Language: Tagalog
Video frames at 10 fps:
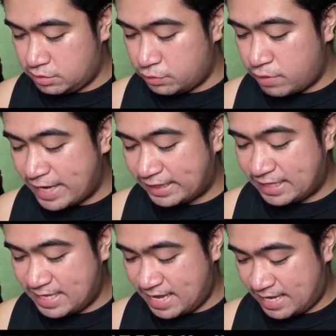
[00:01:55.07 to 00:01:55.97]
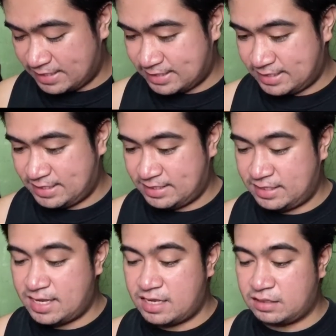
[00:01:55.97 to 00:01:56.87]
YPS.
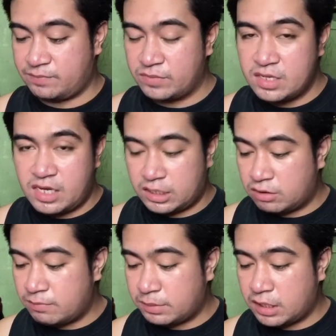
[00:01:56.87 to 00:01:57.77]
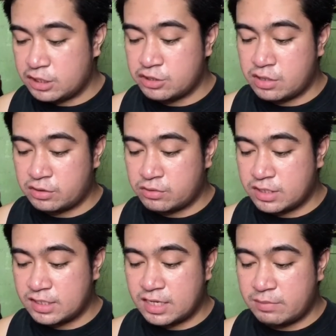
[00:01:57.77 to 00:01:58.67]
Yan. Ito application na to,
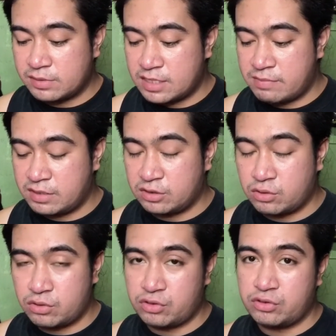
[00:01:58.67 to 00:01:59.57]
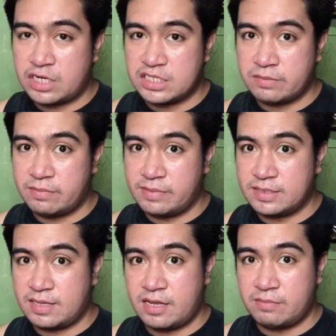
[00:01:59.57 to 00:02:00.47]
ginagamit namin to nasa ibang
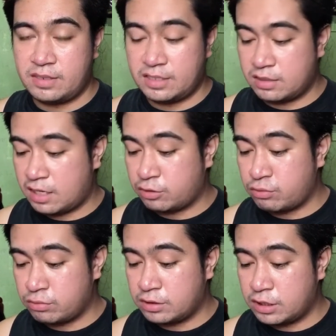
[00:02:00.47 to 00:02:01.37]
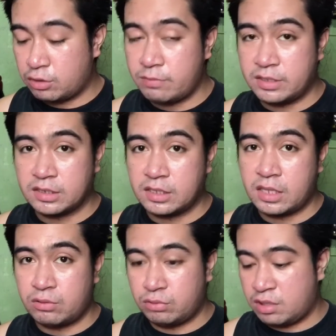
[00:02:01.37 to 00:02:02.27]
bansa kami. Ito, dito kami
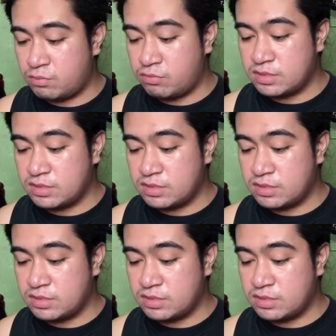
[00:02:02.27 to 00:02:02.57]
nagda-download ng movies